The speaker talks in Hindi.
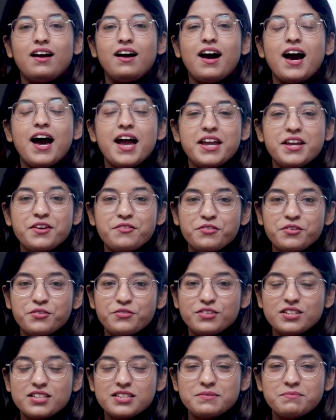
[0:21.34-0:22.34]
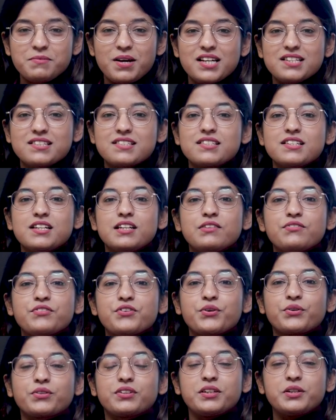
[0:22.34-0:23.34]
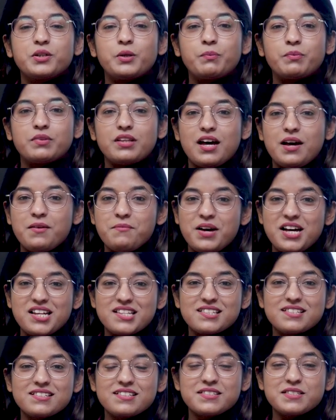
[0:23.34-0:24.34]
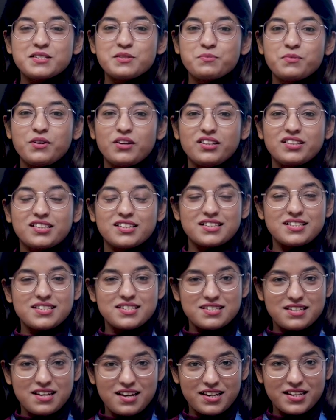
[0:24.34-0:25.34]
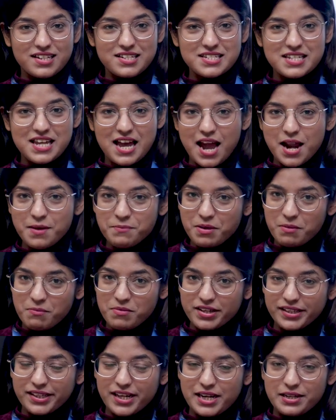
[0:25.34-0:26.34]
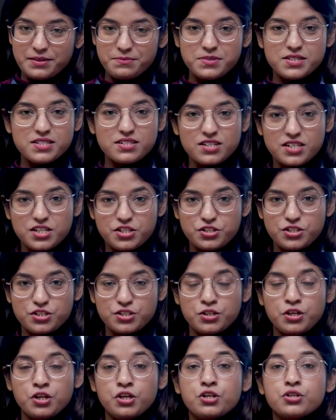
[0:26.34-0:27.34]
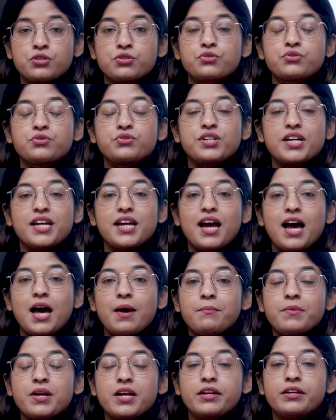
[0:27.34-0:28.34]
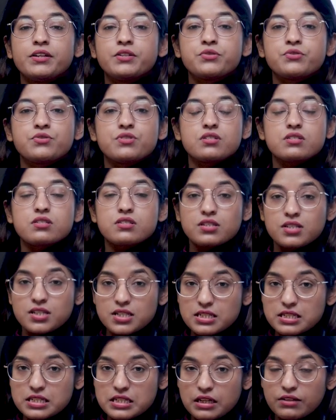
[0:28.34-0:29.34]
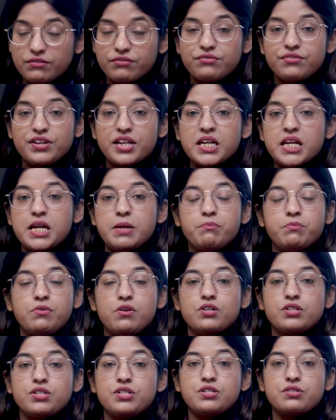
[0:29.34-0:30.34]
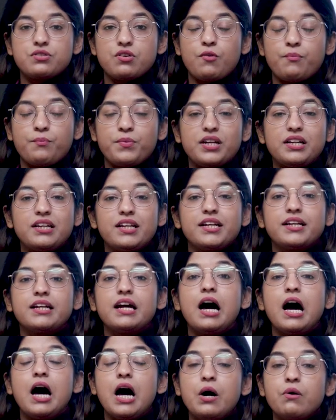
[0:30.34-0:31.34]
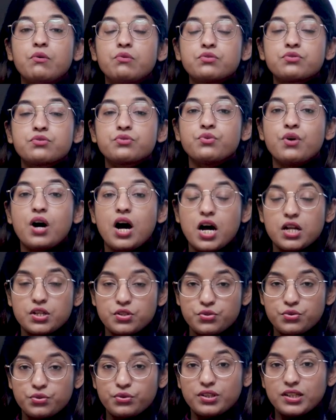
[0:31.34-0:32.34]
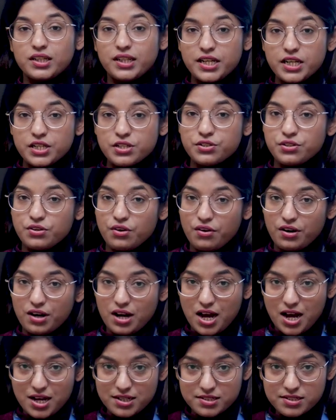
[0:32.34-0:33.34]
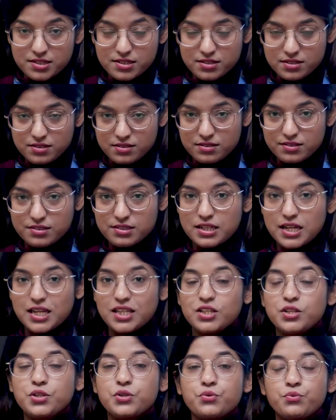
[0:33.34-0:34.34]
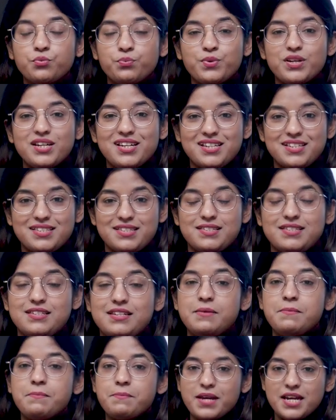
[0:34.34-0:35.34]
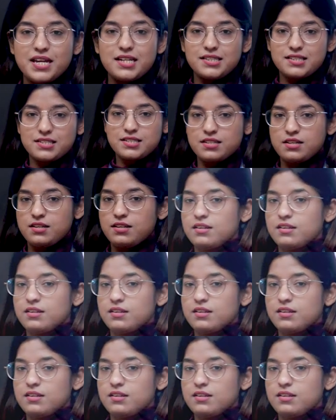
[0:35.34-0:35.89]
Hi everyone, myself Yukti Gupta, Masters in Political Science and Public Administration So today I'm here to discuss a very important topic like how to articulate your answers in UPSC mains